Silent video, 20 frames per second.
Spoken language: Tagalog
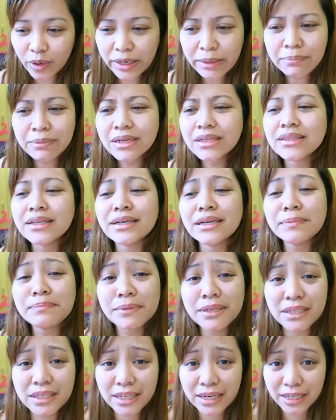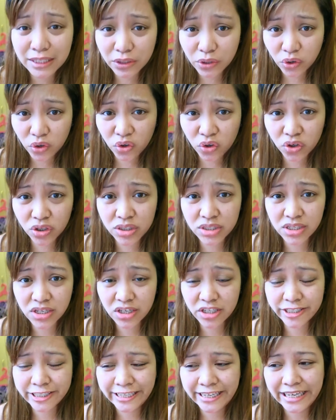yung minatanggap na nila doon sa
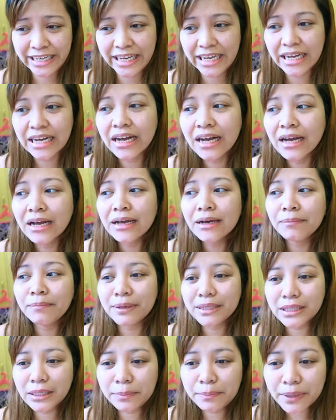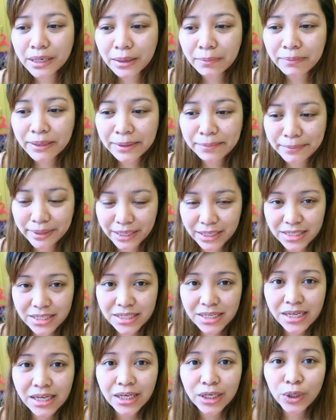Australia. But the problem is,
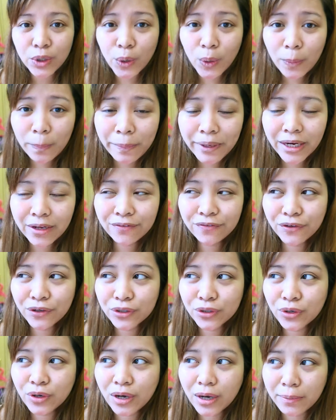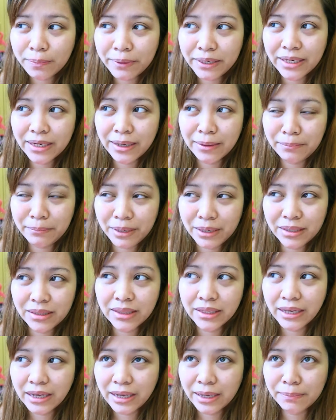yung pina-photocopy
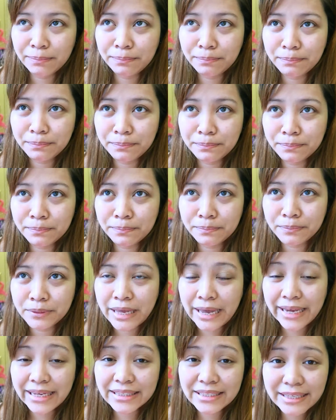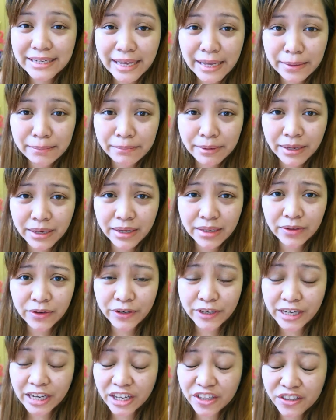namin na, na ID namin
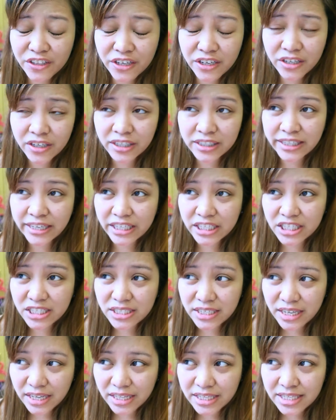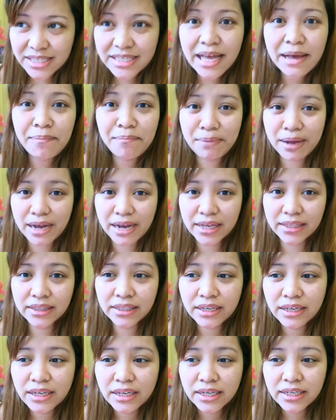or other credentials, dapat
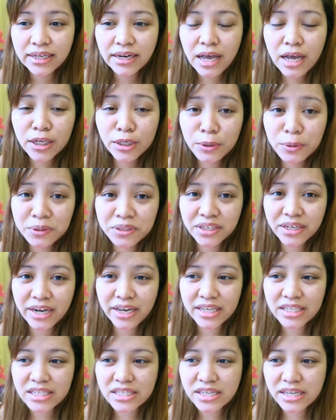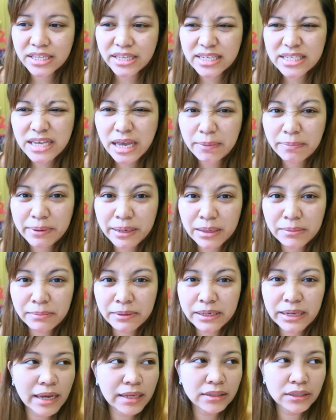naka-notarize din. Eh sabi
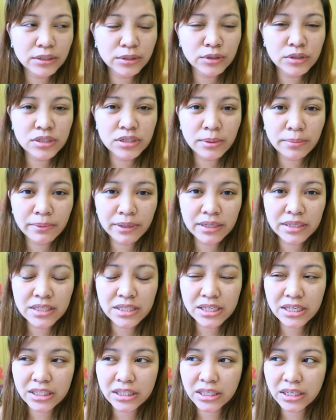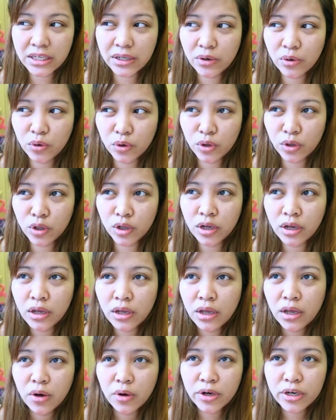naman ni ate dun sa may city hall
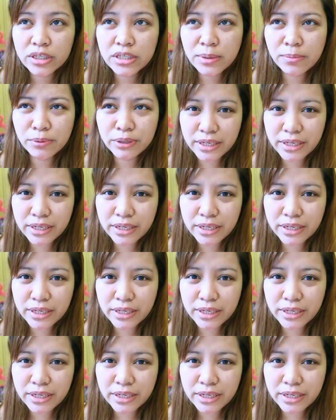or sa